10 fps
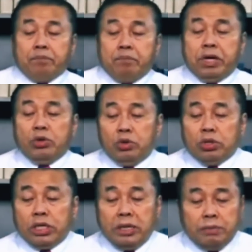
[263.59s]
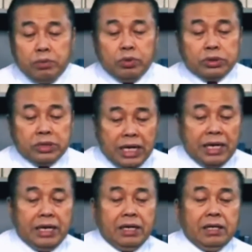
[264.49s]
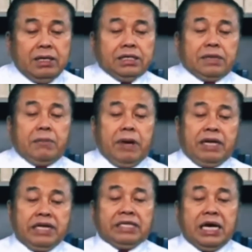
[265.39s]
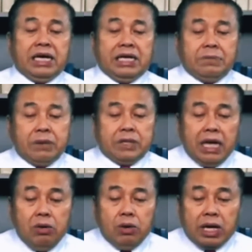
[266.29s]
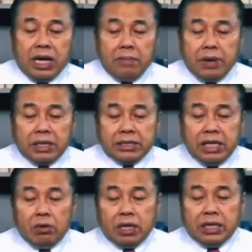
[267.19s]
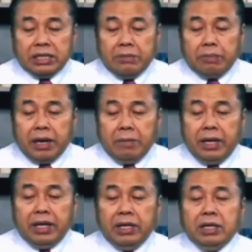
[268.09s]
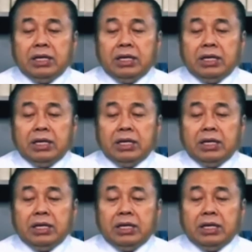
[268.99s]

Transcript: Menurut ibu saya, sebaiknya jangan diberitahu kan abang saya orangnya temperamen,